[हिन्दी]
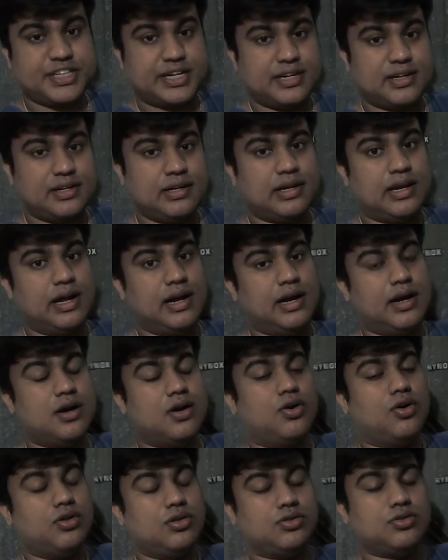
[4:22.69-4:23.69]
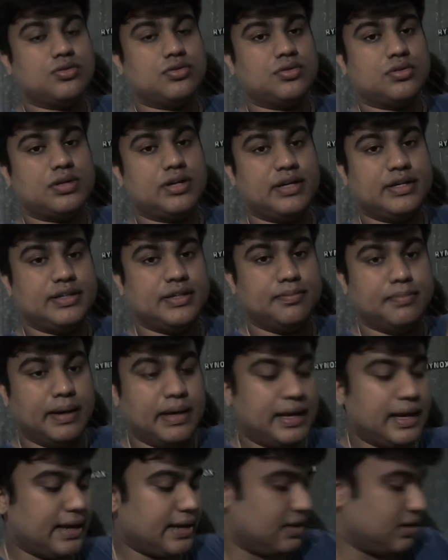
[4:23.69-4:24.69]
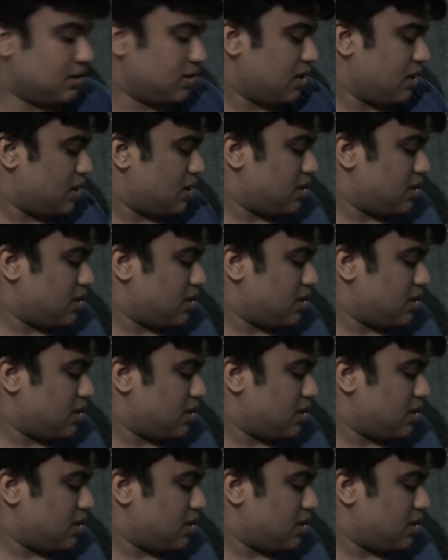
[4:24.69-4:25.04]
चैनल एंड ऑल्सो क्लिक द बेल आइकन